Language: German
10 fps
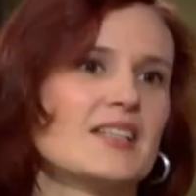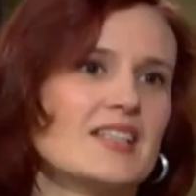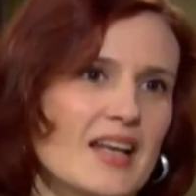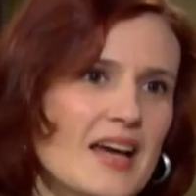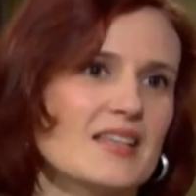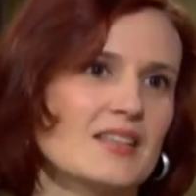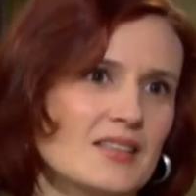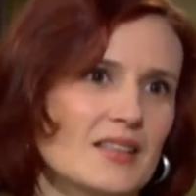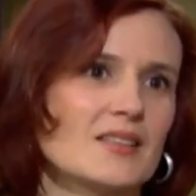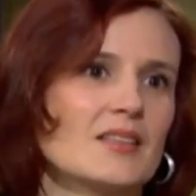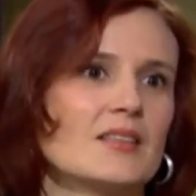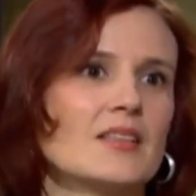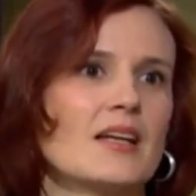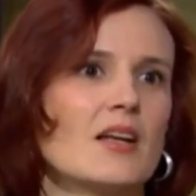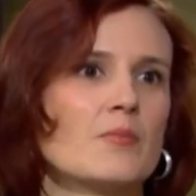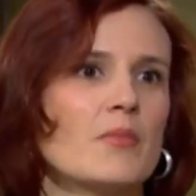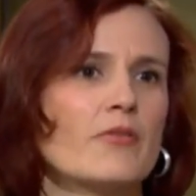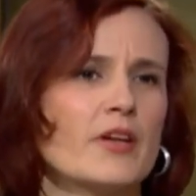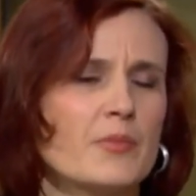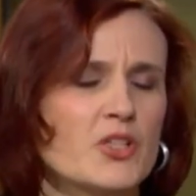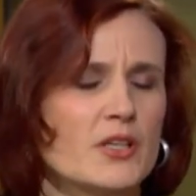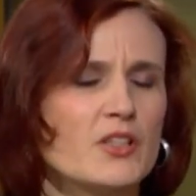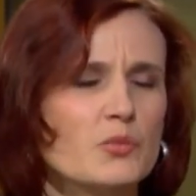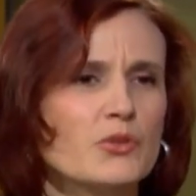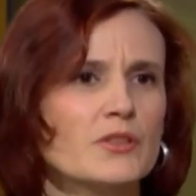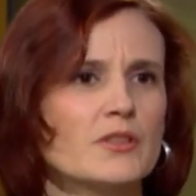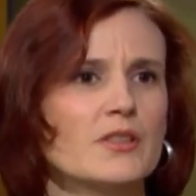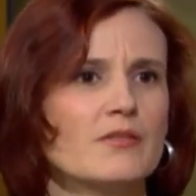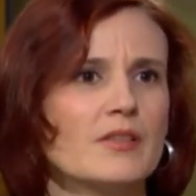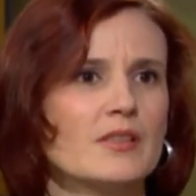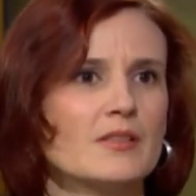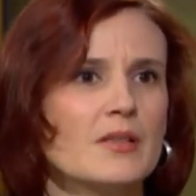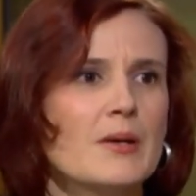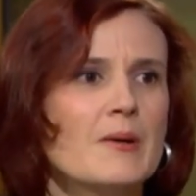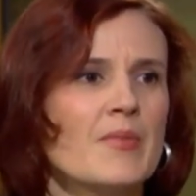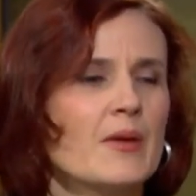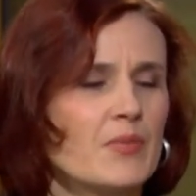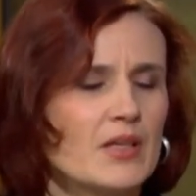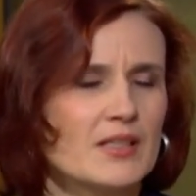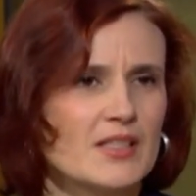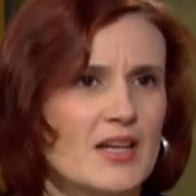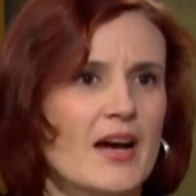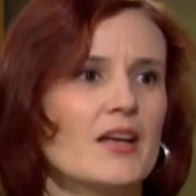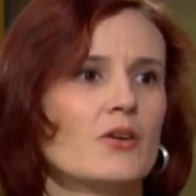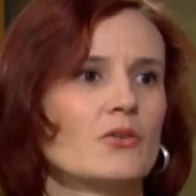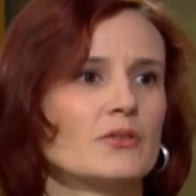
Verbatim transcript: ja nicht gleichgesetzt. Äh, sie hat ähm, auf einen Mechanismus hingewiesen, ähm, den ich teile,